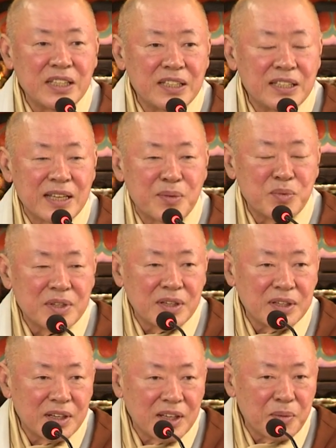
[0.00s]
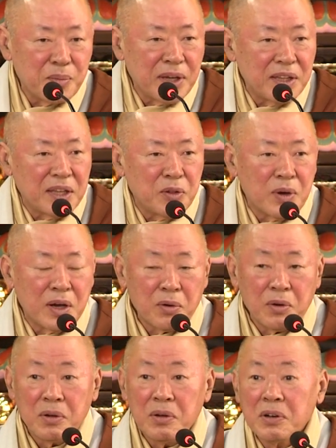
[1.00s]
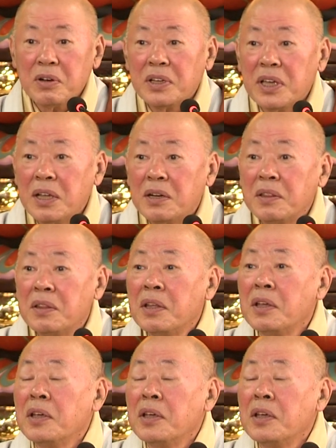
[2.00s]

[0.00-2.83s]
이지, 삼지를 이렇게 배대도 하고 거기에는